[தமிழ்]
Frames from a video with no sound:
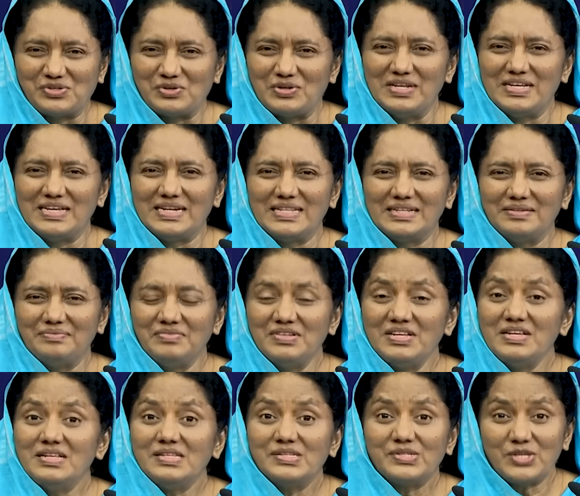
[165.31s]
சொல்லுகிறது
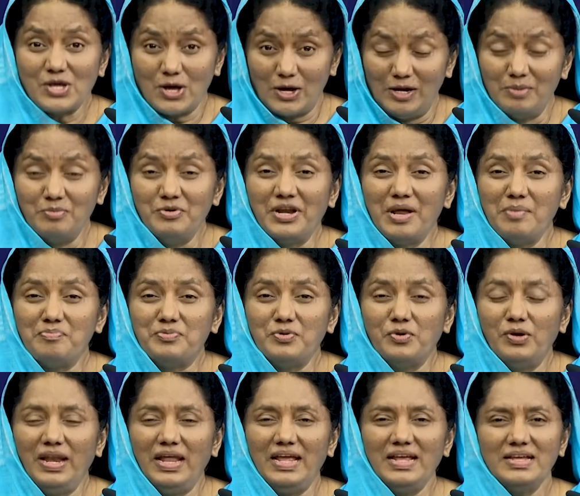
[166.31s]
சாலமுனை
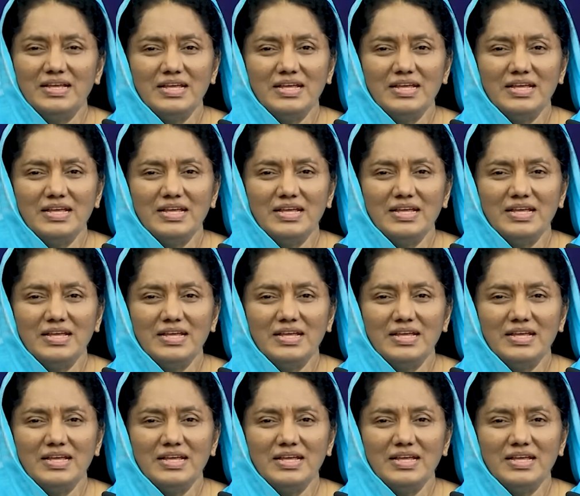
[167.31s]
போல